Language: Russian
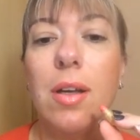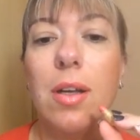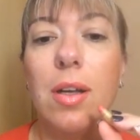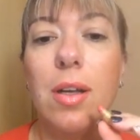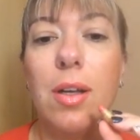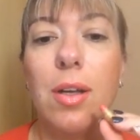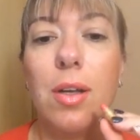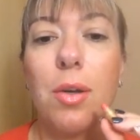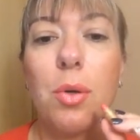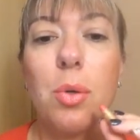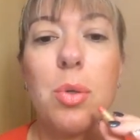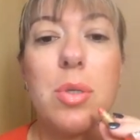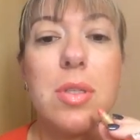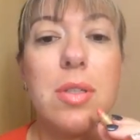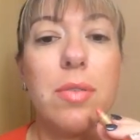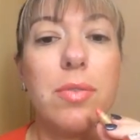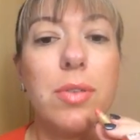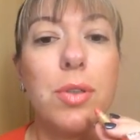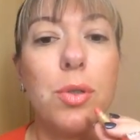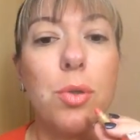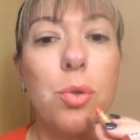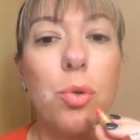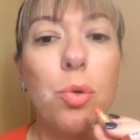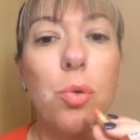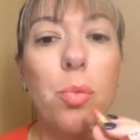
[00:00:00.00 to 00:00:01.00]
э,
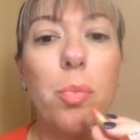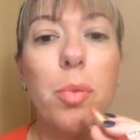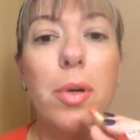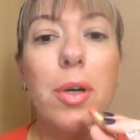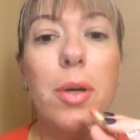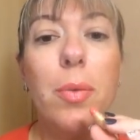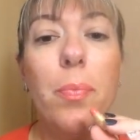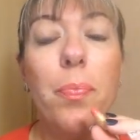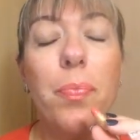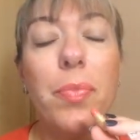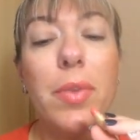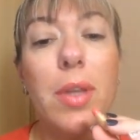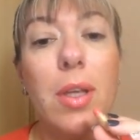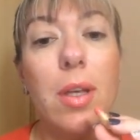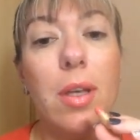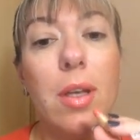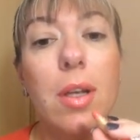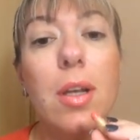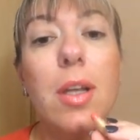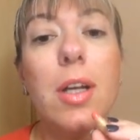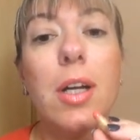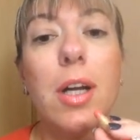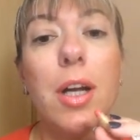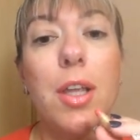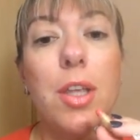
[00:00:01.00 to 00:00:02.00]
розовые губы
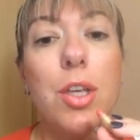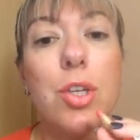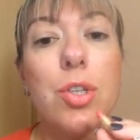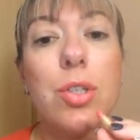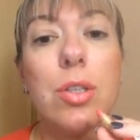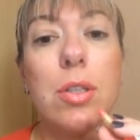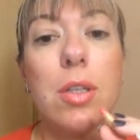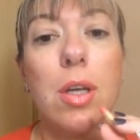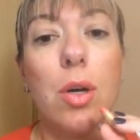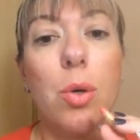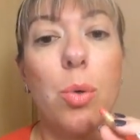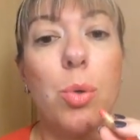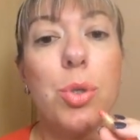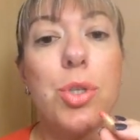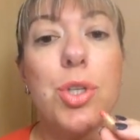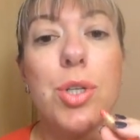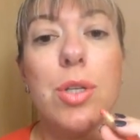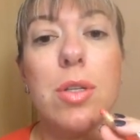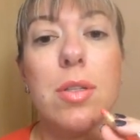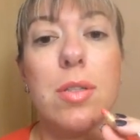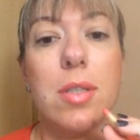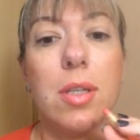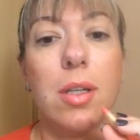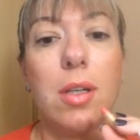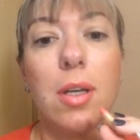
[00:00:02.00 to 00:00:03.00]
или, конечно, на
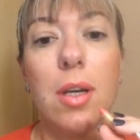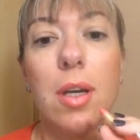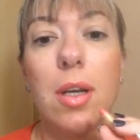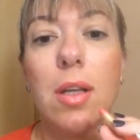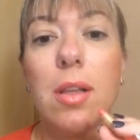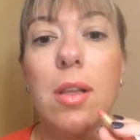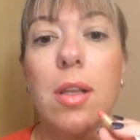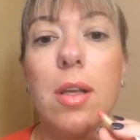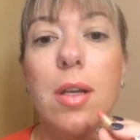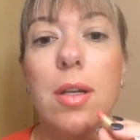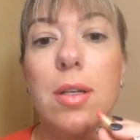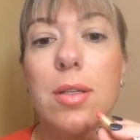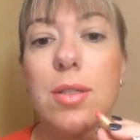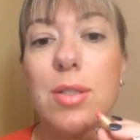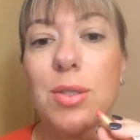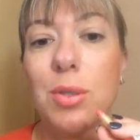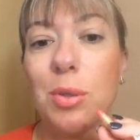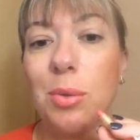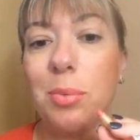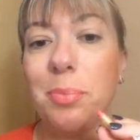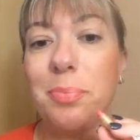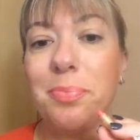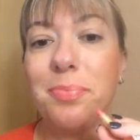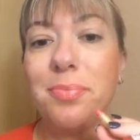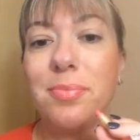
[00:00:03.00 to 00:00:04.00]
очень загорелое
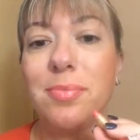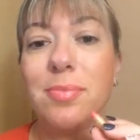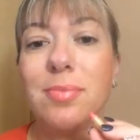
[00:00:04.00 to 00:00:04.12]
лицо.